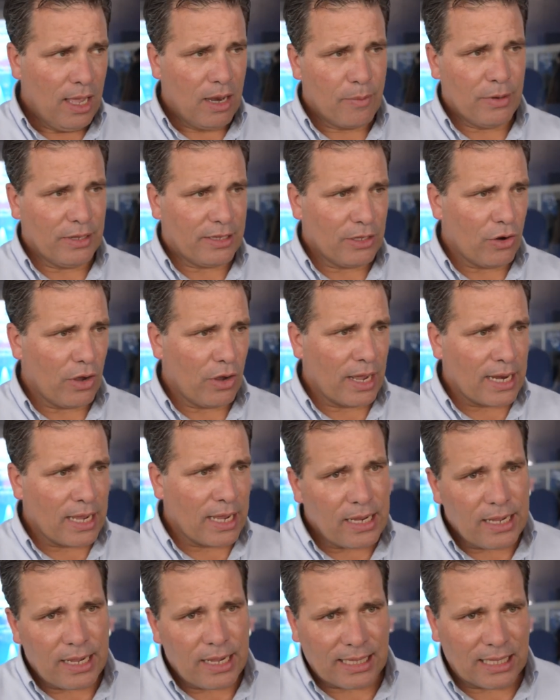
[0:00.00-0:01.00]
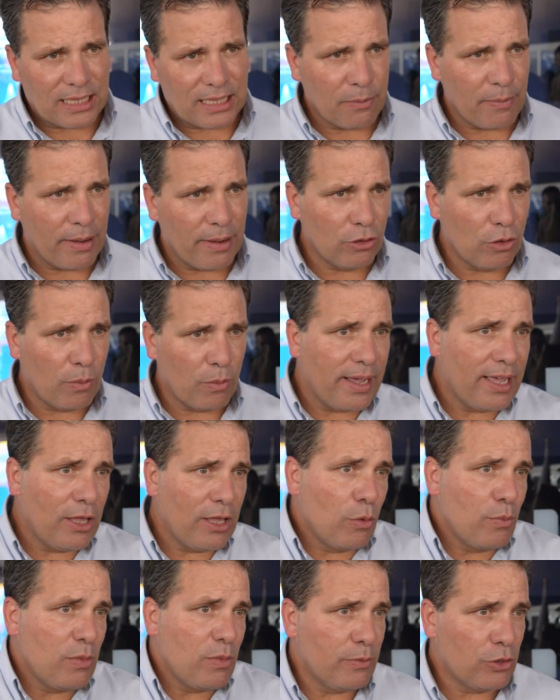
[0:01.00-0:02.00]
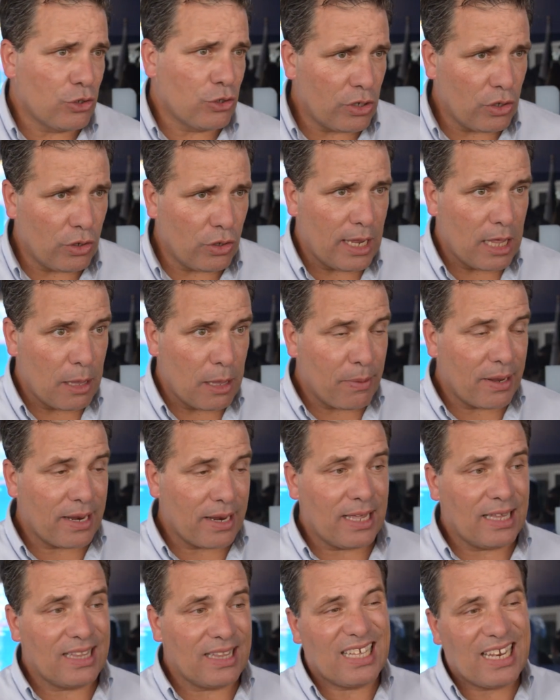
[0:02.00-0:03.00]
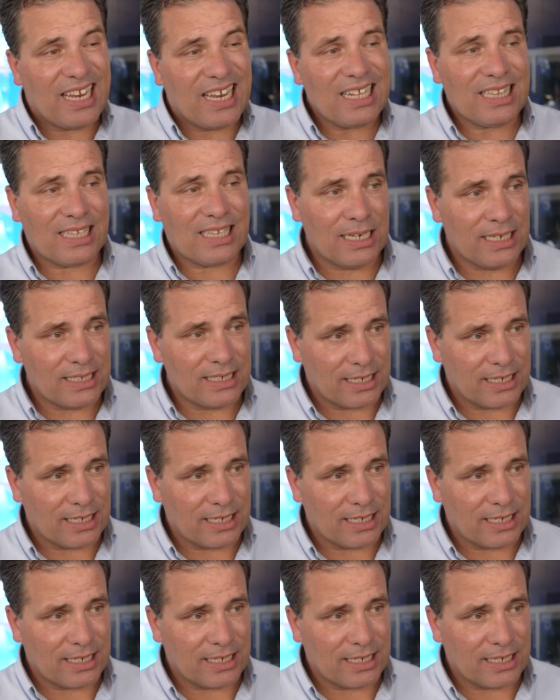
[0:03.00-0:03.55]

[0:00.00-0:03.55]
El Ministerio de Ganadería está estimando en más de 2.000 millones de dólares de pérdida directa en el